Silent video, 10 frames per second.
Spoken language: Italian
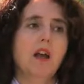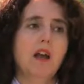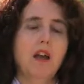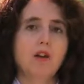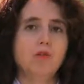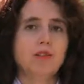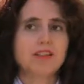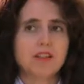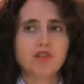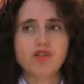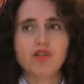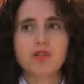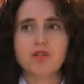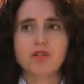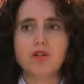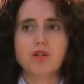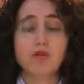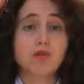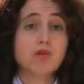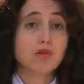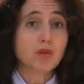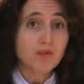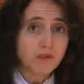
È un esercizio non solo